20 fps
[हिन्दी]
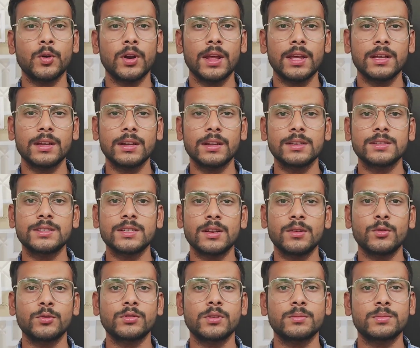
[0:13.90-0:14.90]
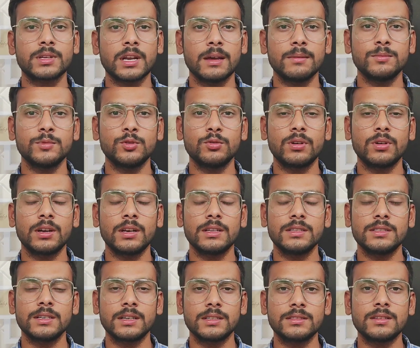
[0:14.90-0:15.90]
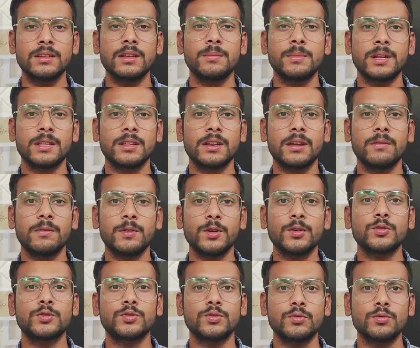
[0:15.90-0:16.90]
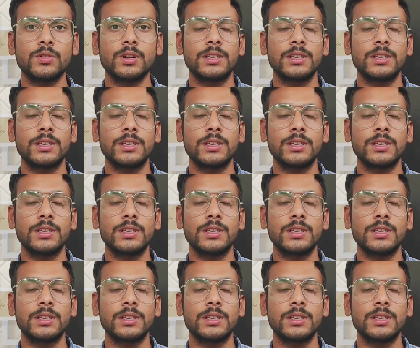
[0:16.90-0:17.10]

को लाइक करके चैनल को सब्सक्राइब जरूर कर लीजिएगा चलिए अपने तरीके वीडियो को शुरू